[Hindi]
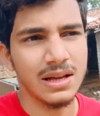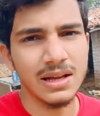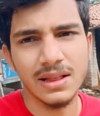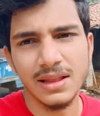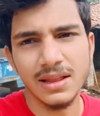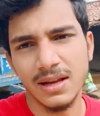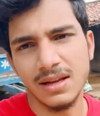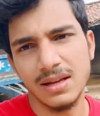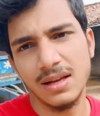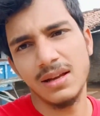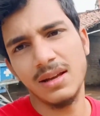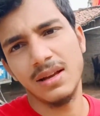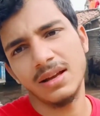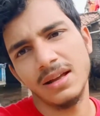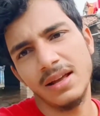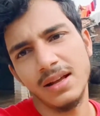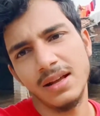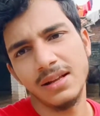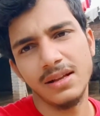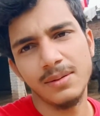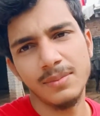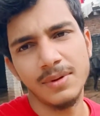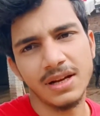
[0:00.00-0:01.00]
देखे एक
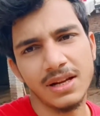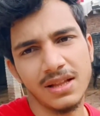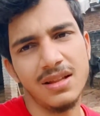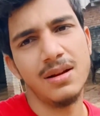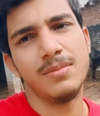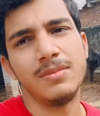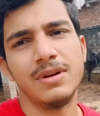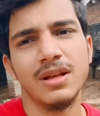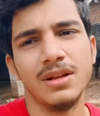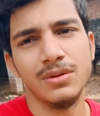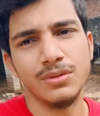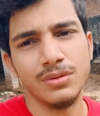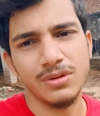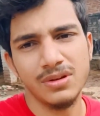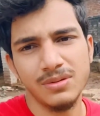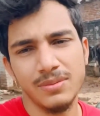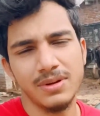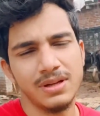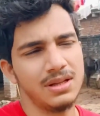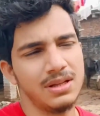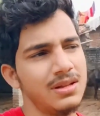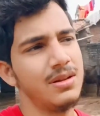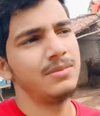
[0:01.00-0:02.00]
दिन में कितना बड़ा दो दिन में
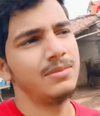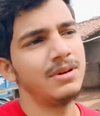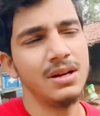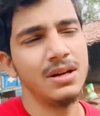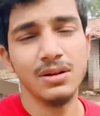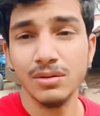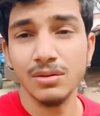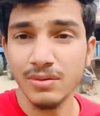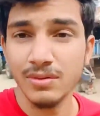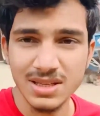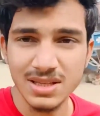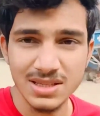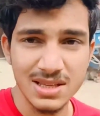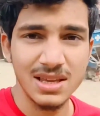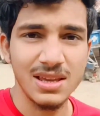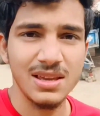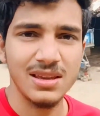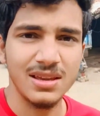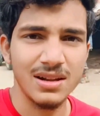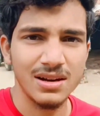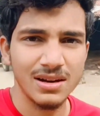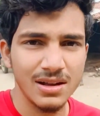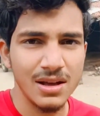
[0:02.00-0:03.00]
कितना बड़ा तो वैसे
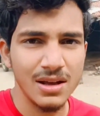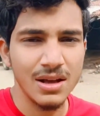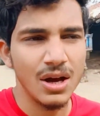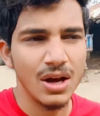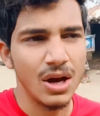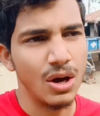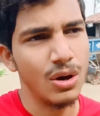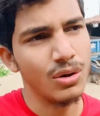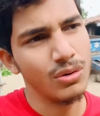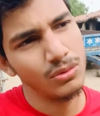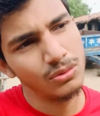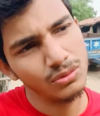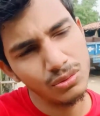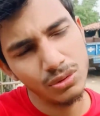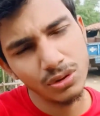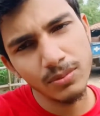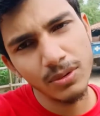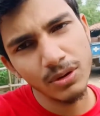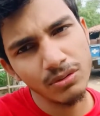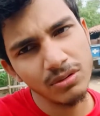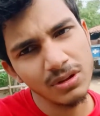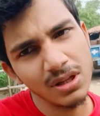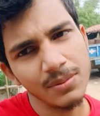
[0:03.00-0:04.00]
केयर और खुद ब
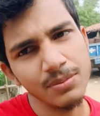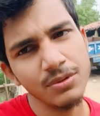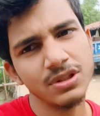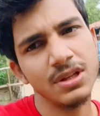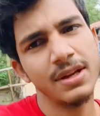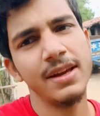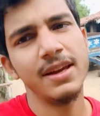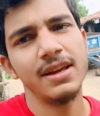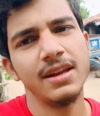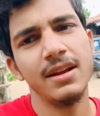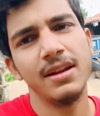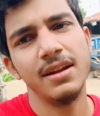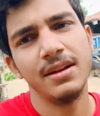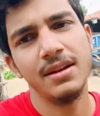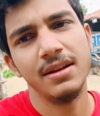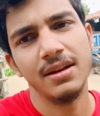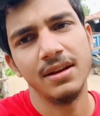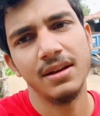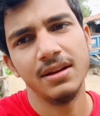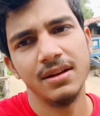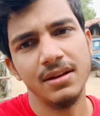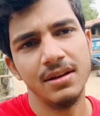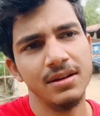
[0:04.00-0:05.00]
खुद आप उसका केयर करिएगा
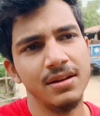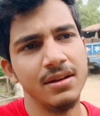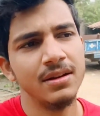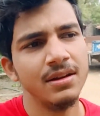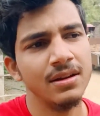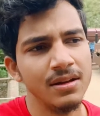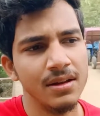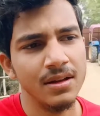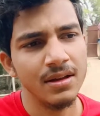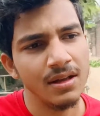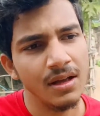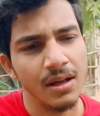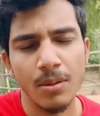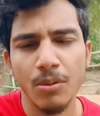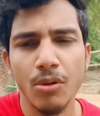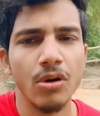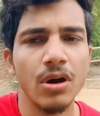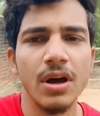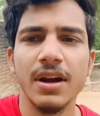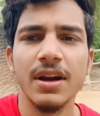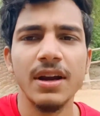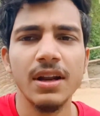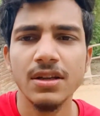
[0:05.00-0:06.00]
वो
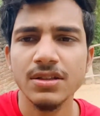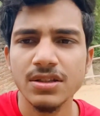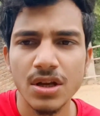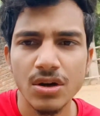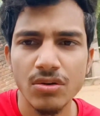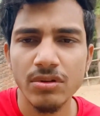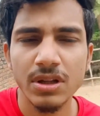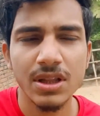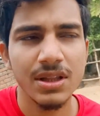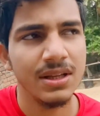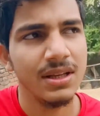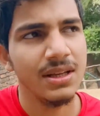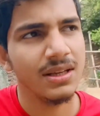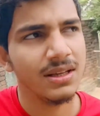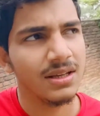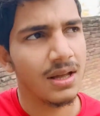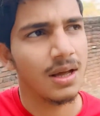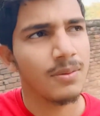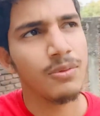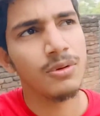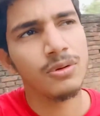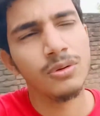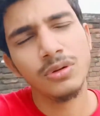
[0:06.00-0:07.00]
करने की ज़रूरत नहीं है आप
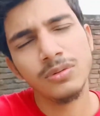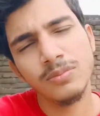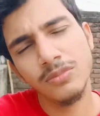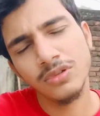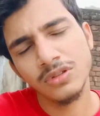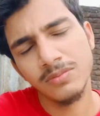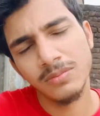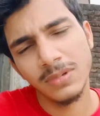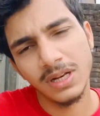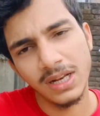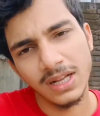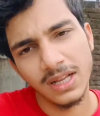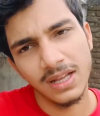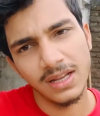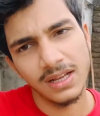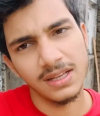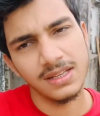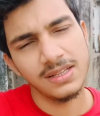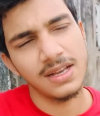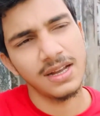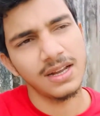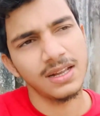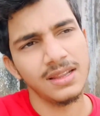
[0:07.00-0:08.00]
खुद उस मन लगेगा कि
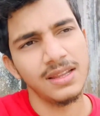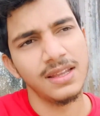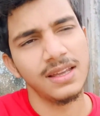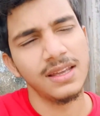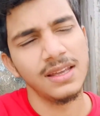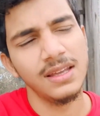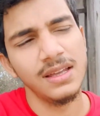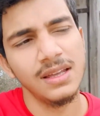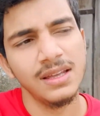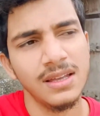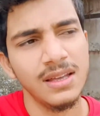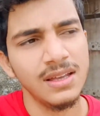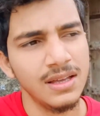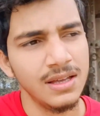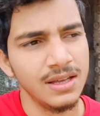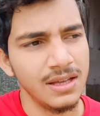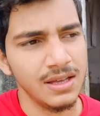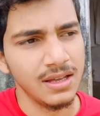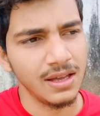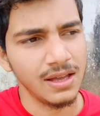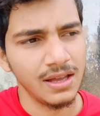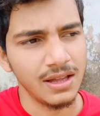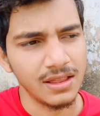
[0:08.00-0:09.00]
जाकर देखें
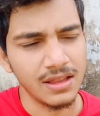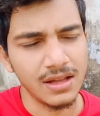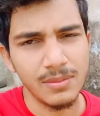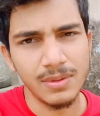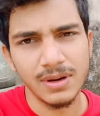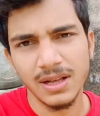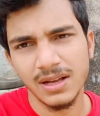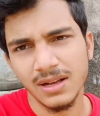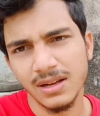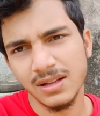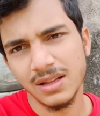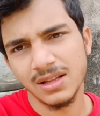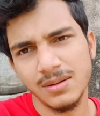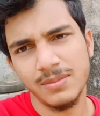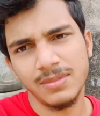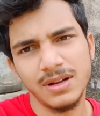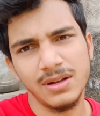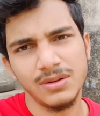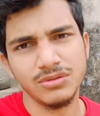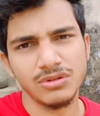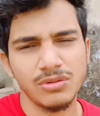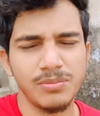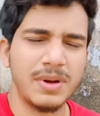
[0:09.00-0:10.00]
कितना बड़ा कितना बड़ा
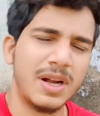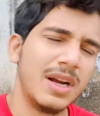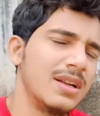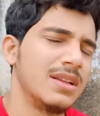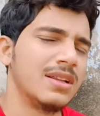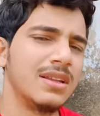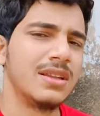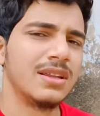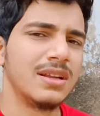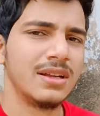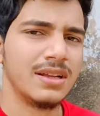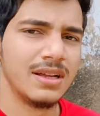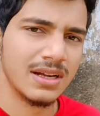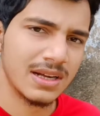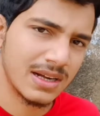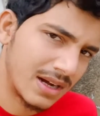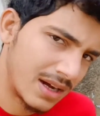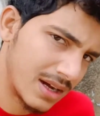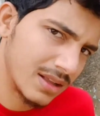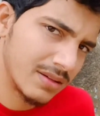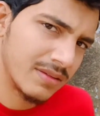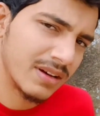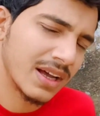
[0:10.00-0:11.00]
उसमें पानी देते रहिएगा खाद
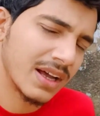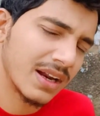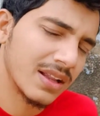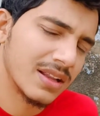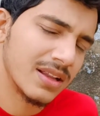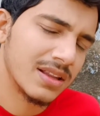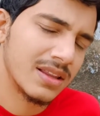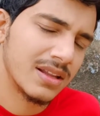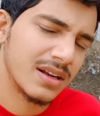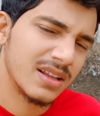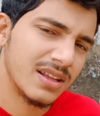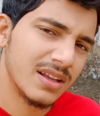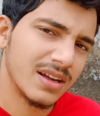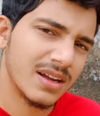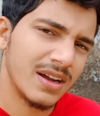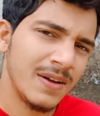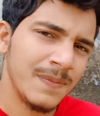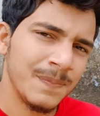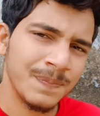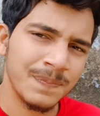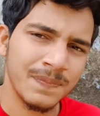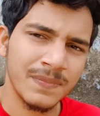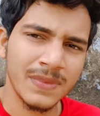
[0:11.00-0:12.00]
वगैरह देते रहिएगा
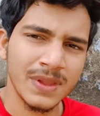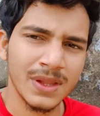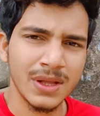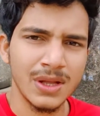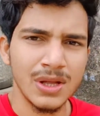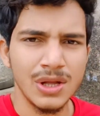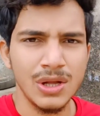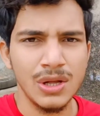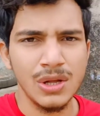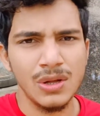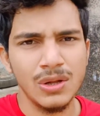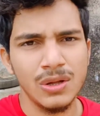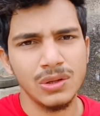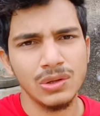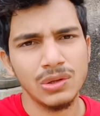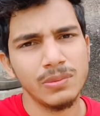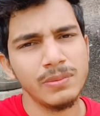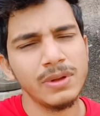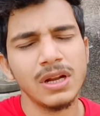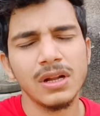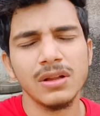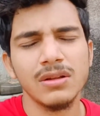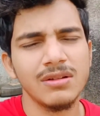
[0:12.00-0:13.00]
तो
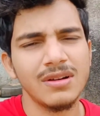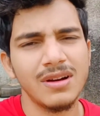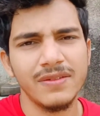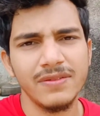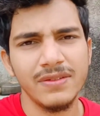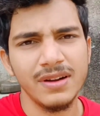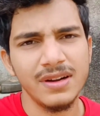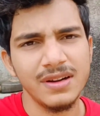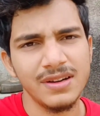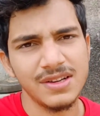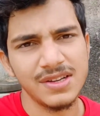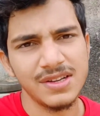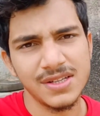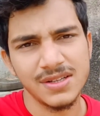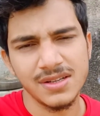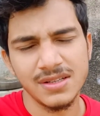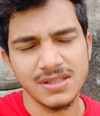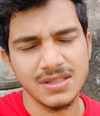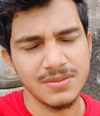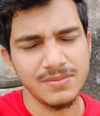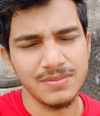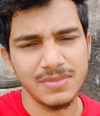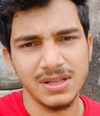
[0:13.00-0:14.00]
मेरा तो काफ़ी इंटरेस्ट है इस सब
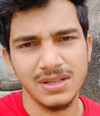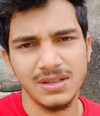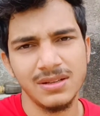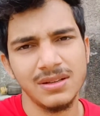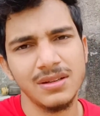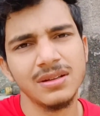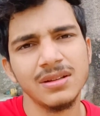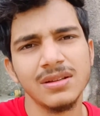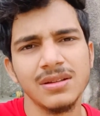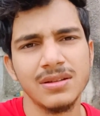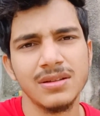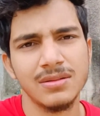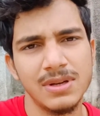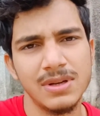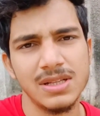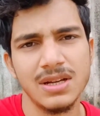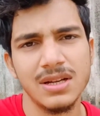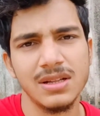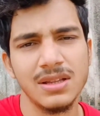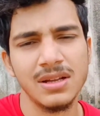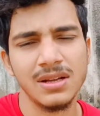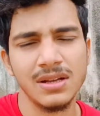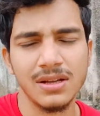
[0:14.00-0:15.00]
में मज़ा
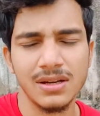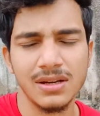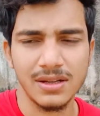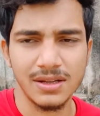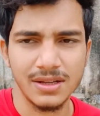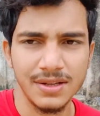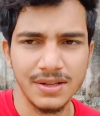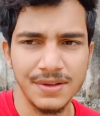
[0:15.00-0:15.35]
आता करके